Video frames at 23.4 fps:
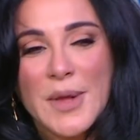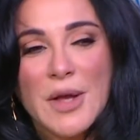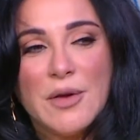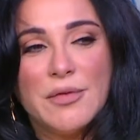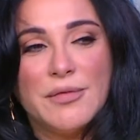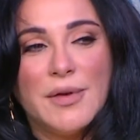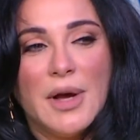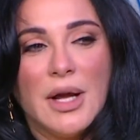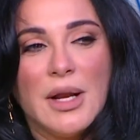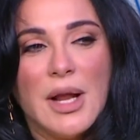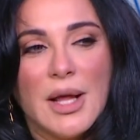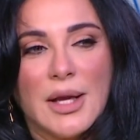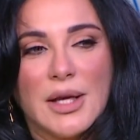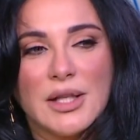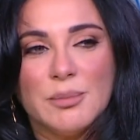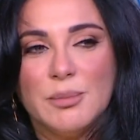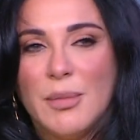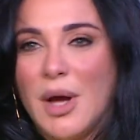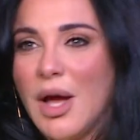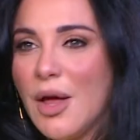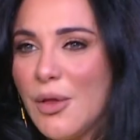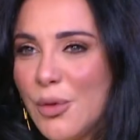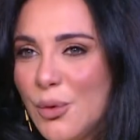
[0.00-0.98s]
فأنا كنت
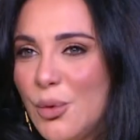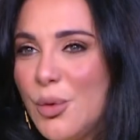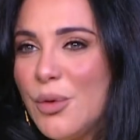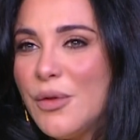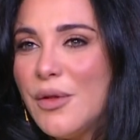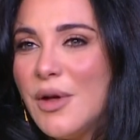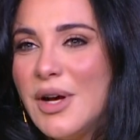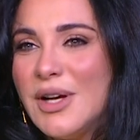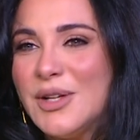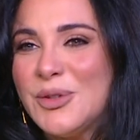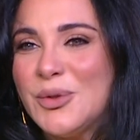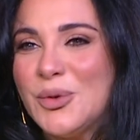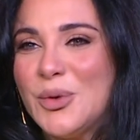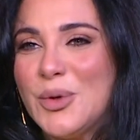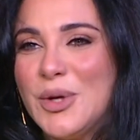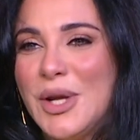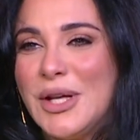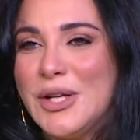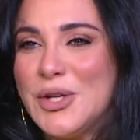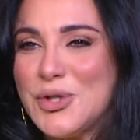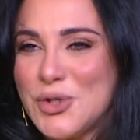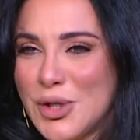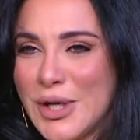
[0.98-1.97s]
محظوظة أنه
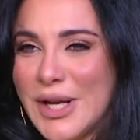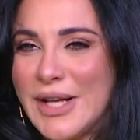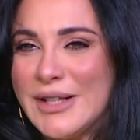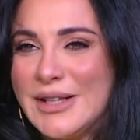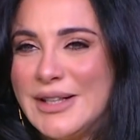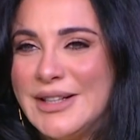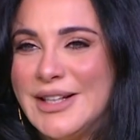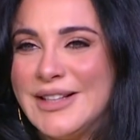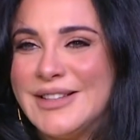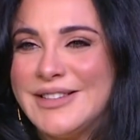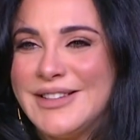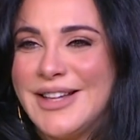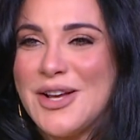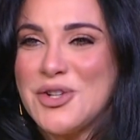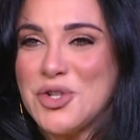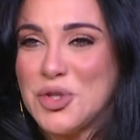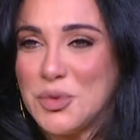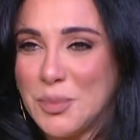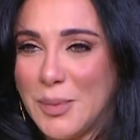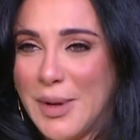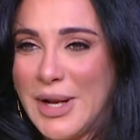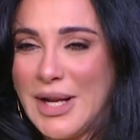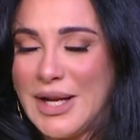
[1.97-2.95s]
يعني شركة الإنتاج
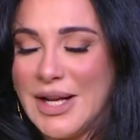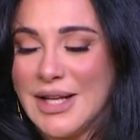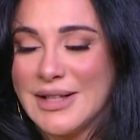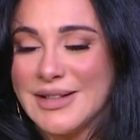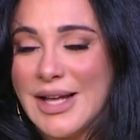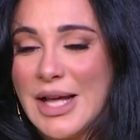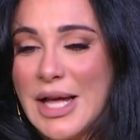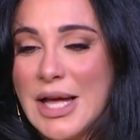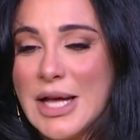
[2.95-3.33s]
تبنت